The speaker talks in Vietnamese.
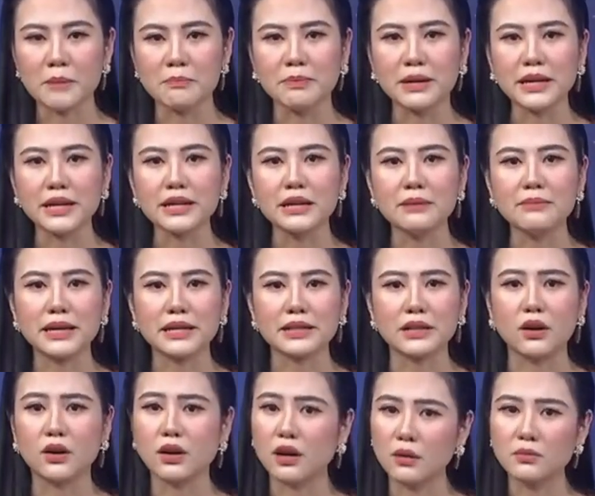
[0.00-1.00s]
Mỹ đã bày
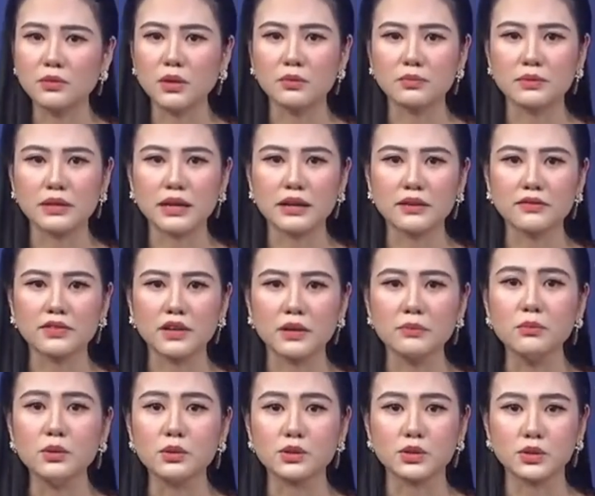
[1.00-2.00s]
tỏ không đồng tình
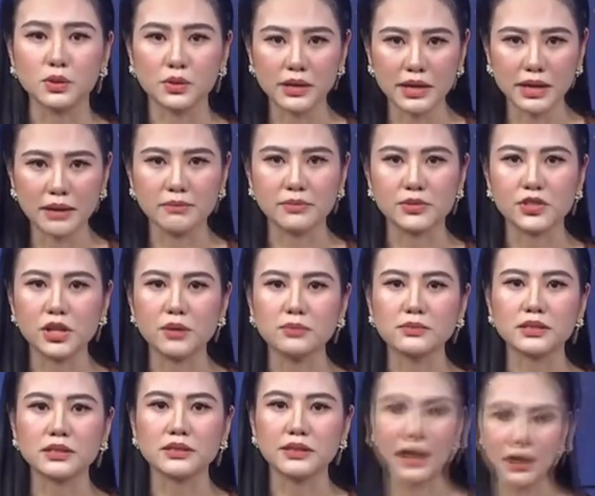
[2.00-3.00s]
với một số điểm
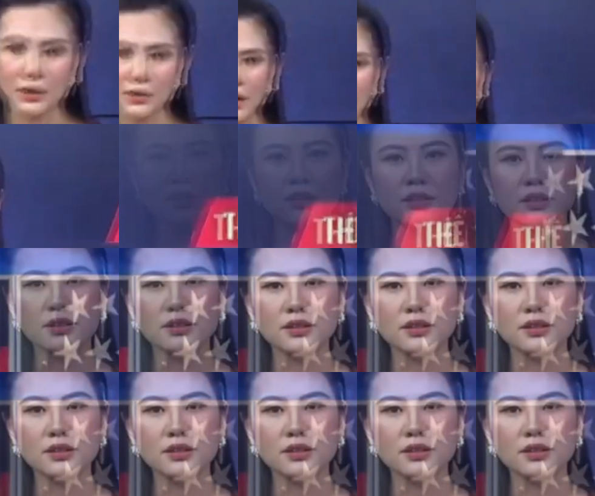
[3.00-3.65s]
trong dự thảo này.